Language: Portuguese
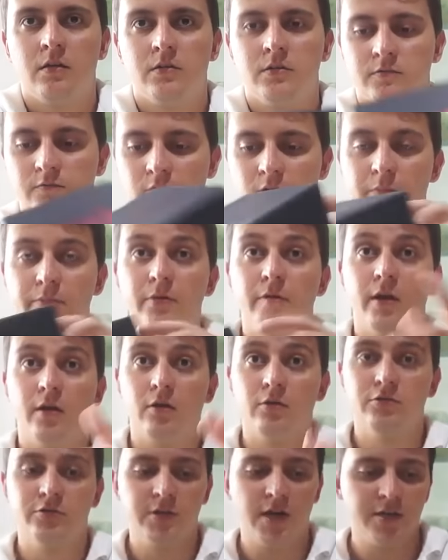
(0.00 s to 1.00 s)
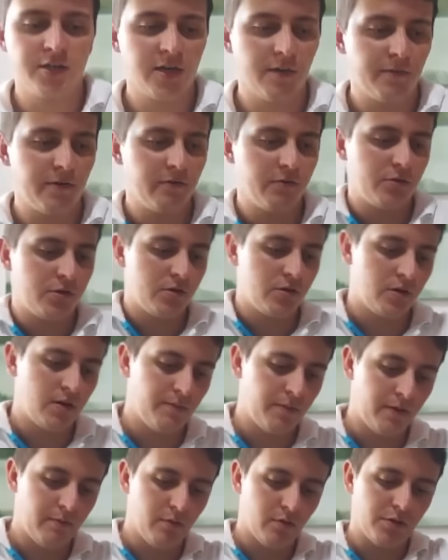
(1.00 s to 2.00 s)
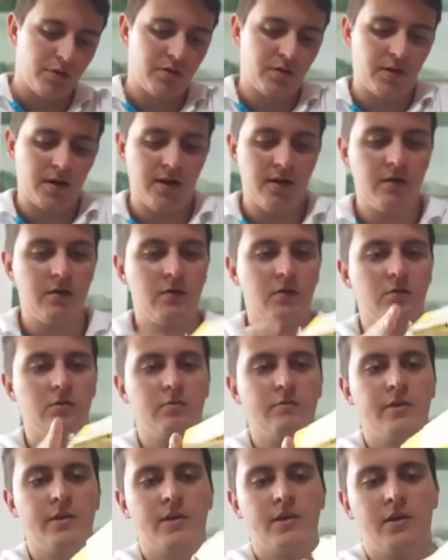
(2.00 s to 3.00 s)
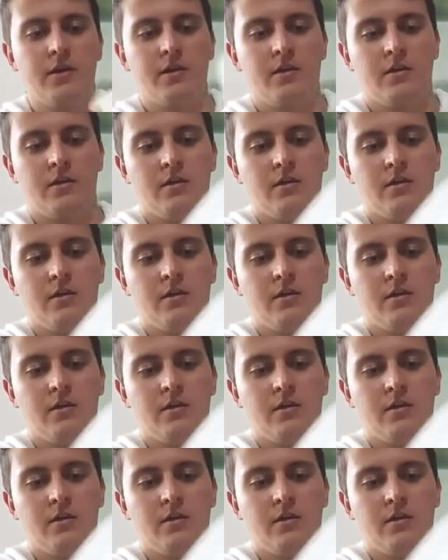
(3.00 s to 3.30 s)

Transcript: Vou abrir o relógio já já para vocês aqui para mostrar como é que...